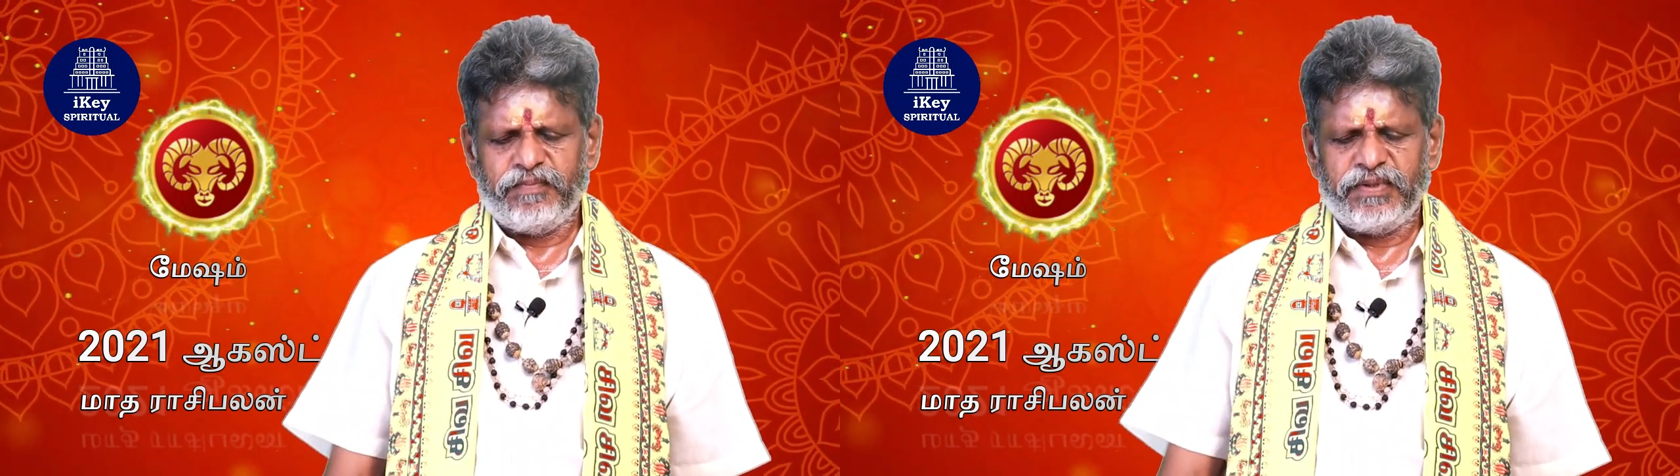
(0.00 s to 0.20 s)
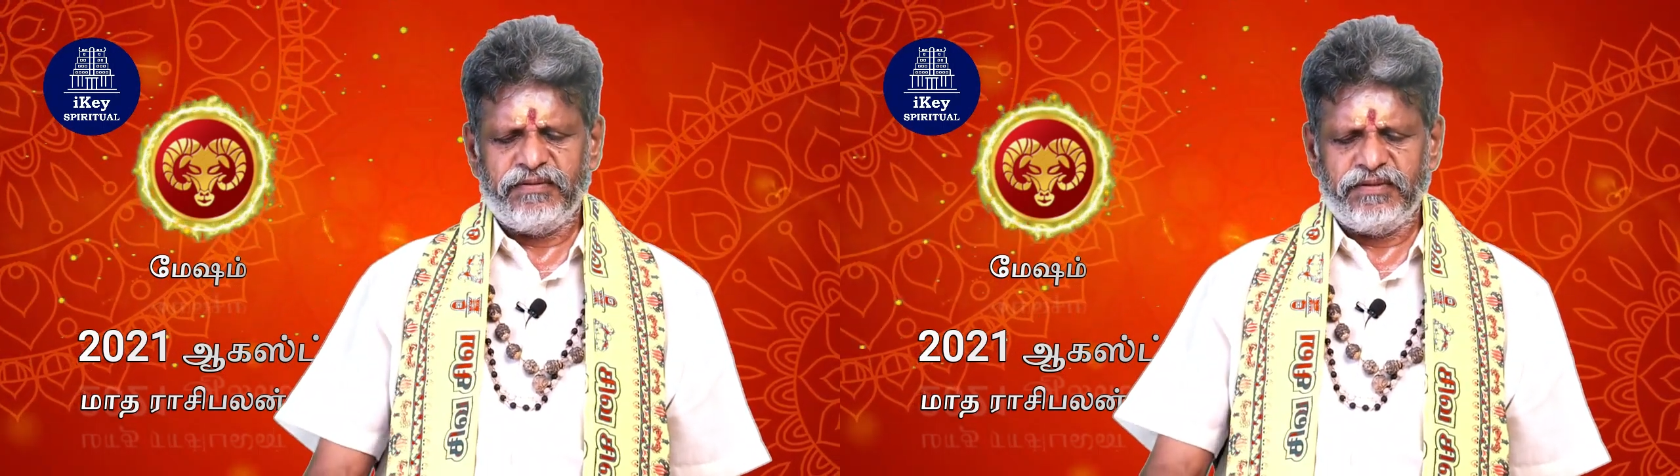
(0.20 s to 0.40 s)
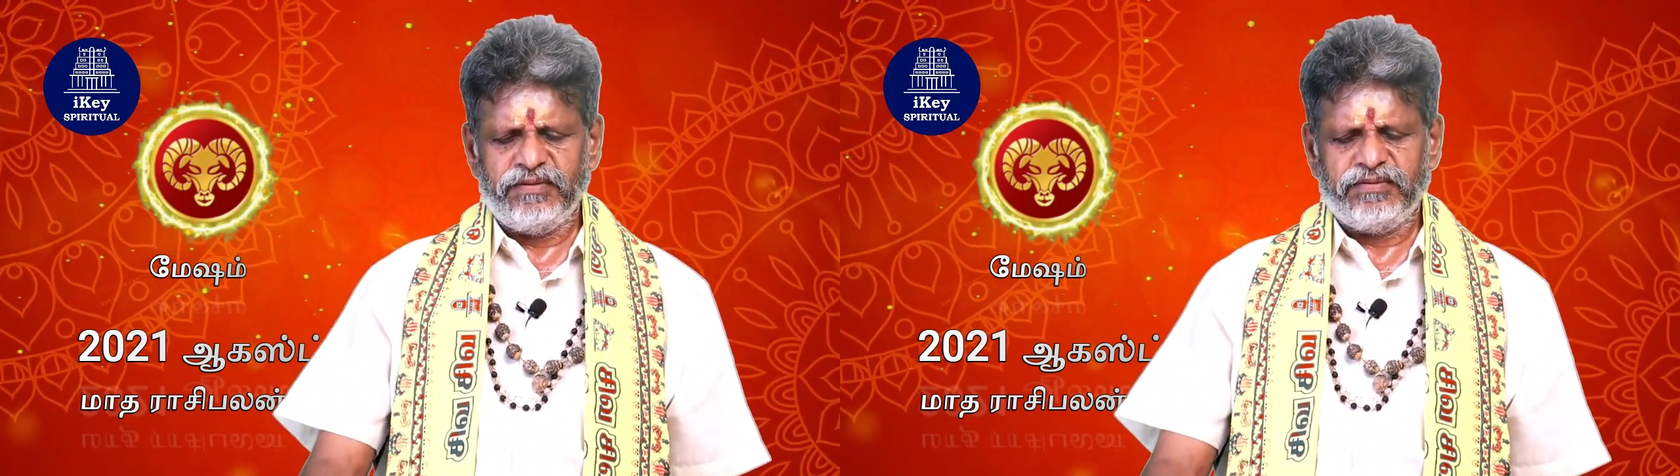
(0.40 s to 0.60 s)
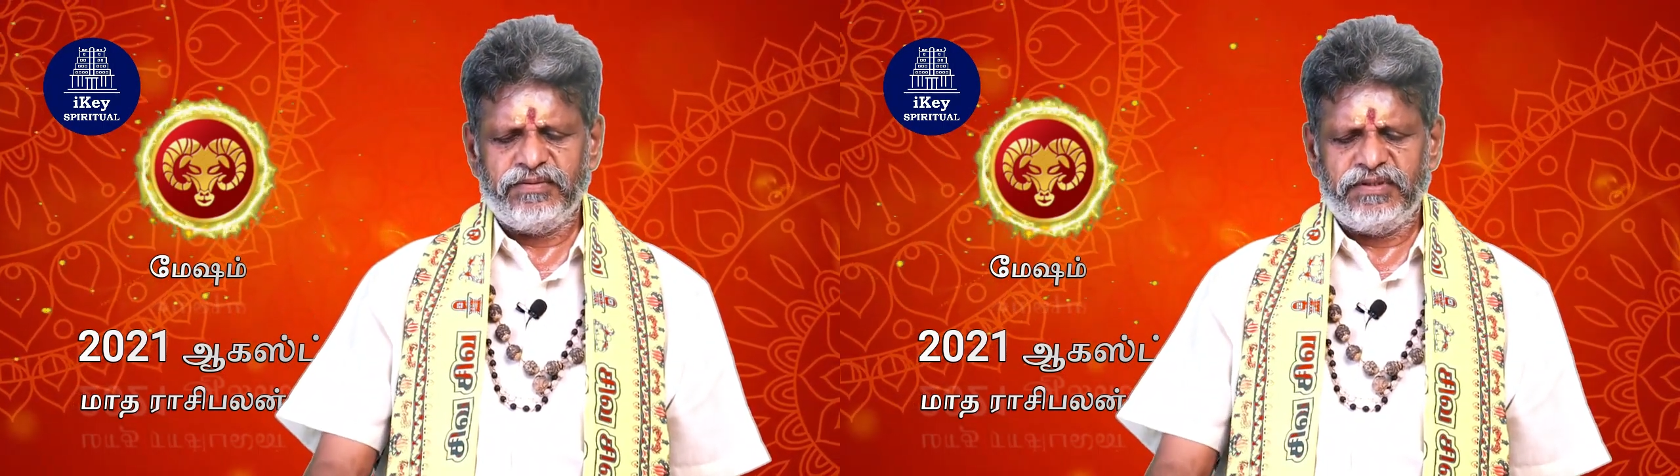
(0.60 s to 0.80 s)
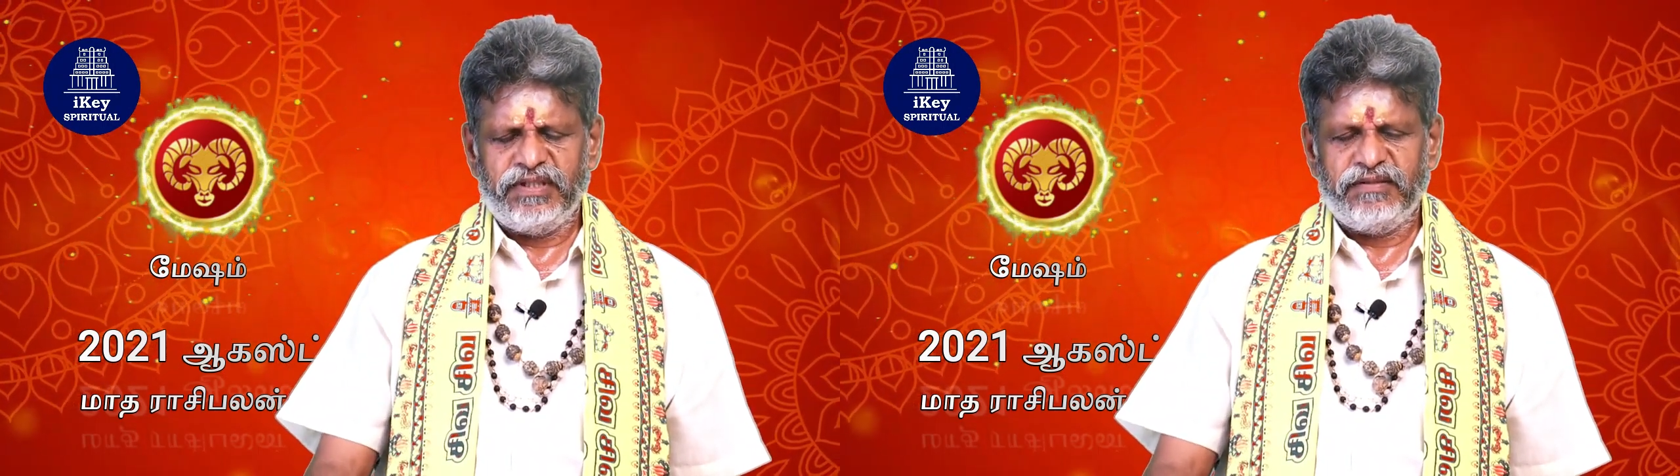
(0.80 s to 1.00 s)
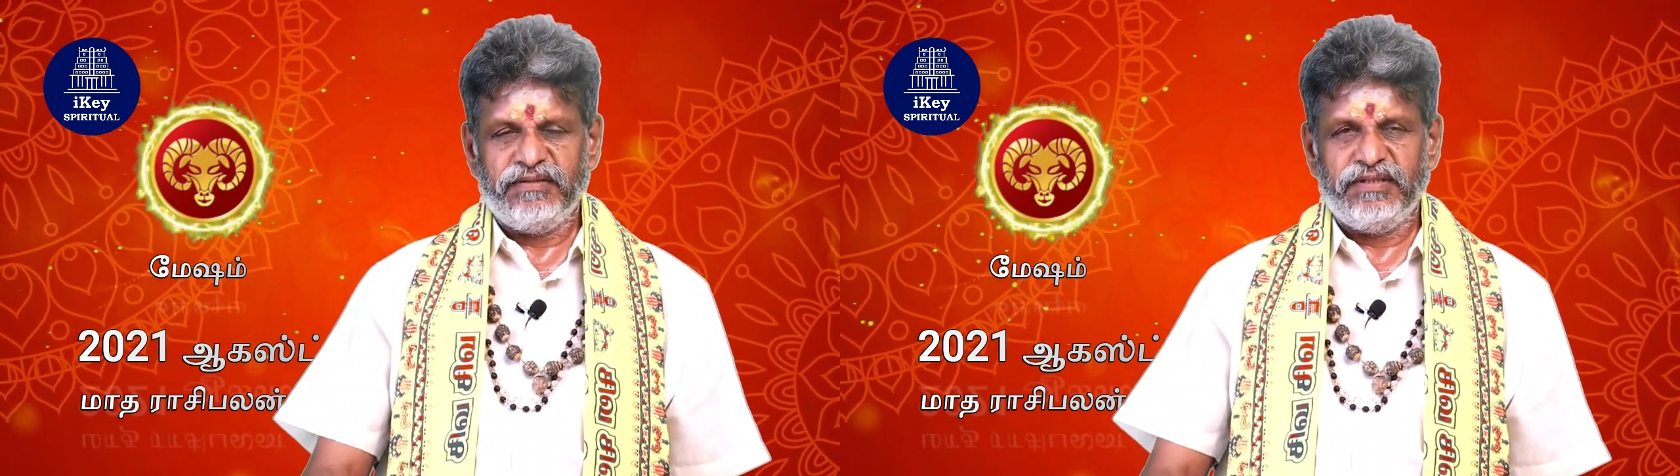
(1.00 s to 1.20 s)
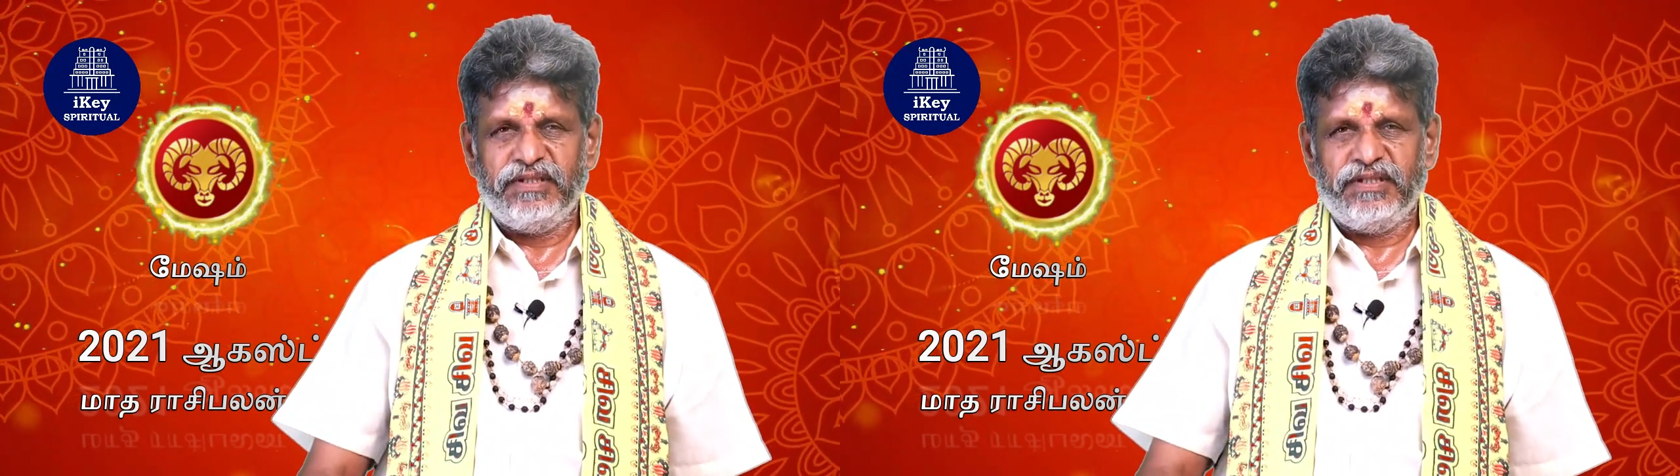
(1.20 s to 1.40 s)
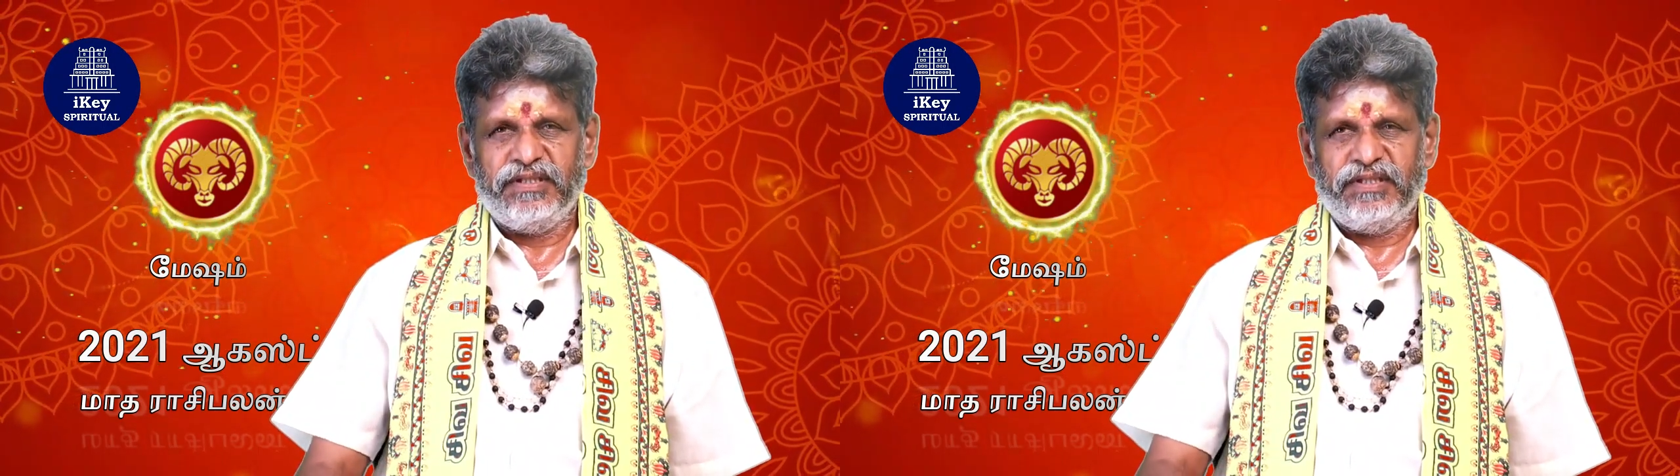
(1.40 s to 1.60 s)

அப்புறம் வந்து சூரியன் வந்து